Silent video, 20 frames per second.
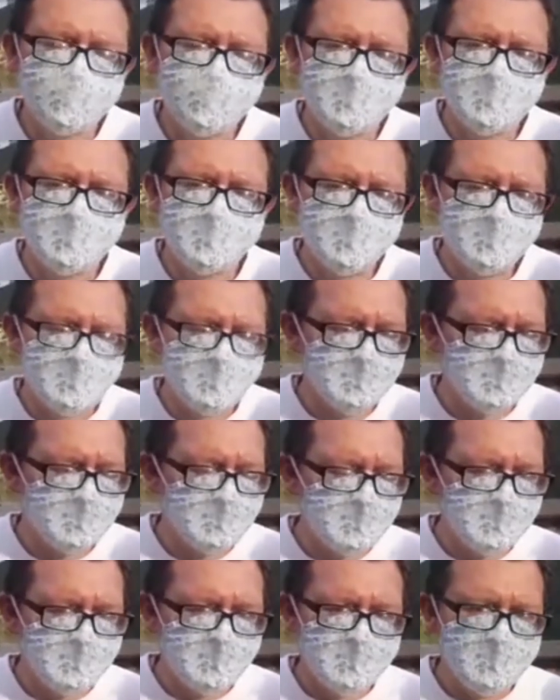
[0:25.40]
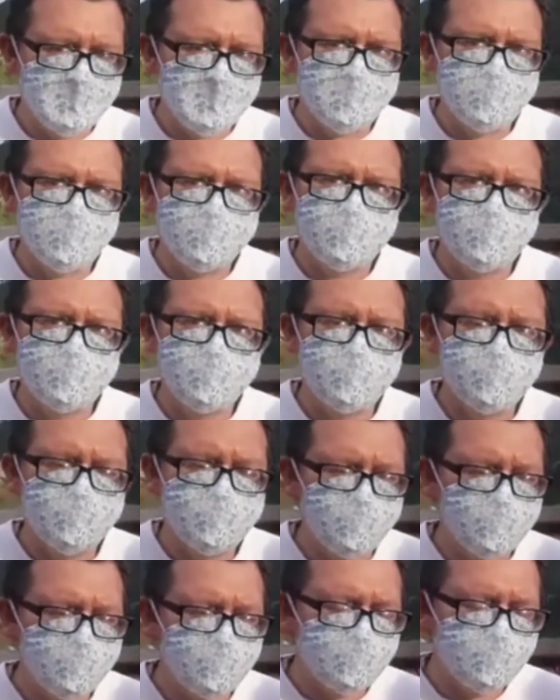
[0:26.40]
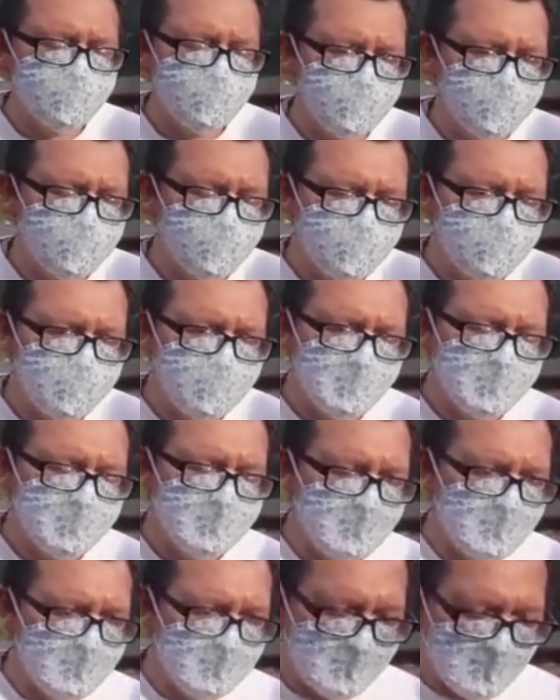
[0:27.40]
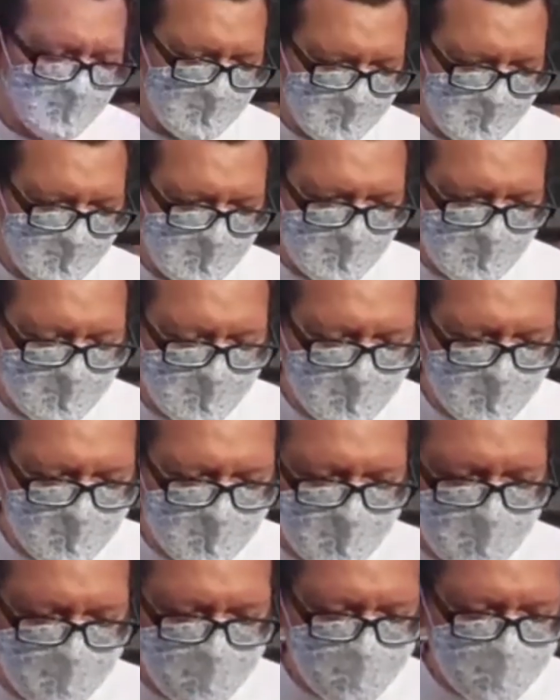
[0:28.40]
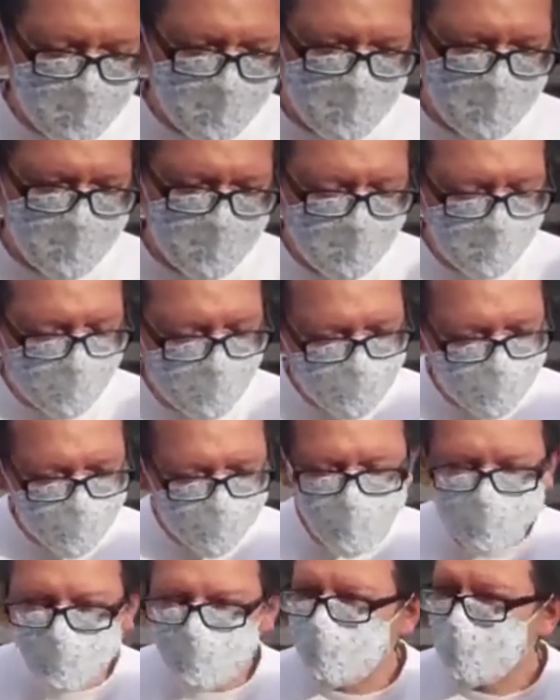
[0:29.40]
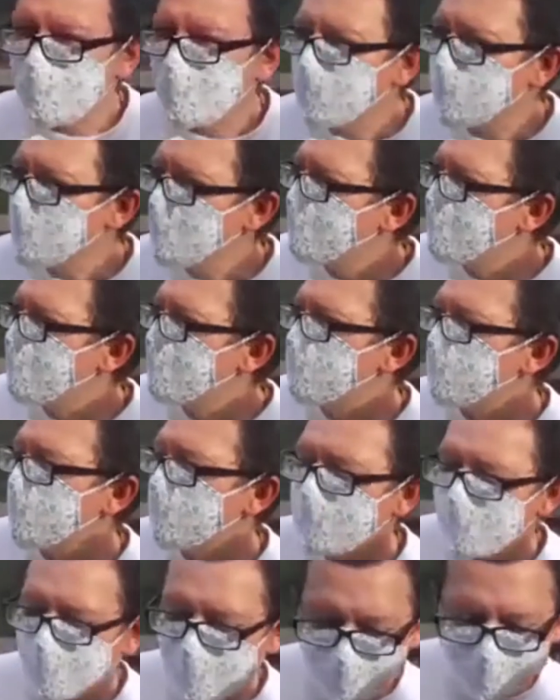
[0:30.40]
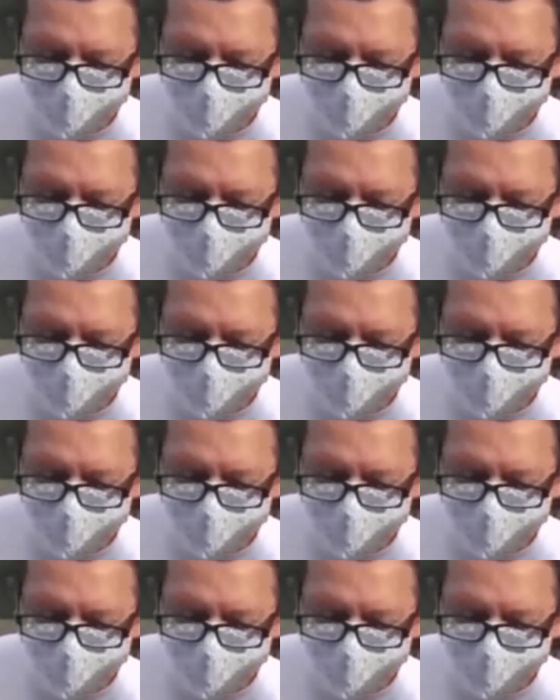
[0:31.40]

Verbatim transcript: estamos en directo y cuéntenos la situación que se vivió hace unos momentos acá en el lugar. La situación que se presenta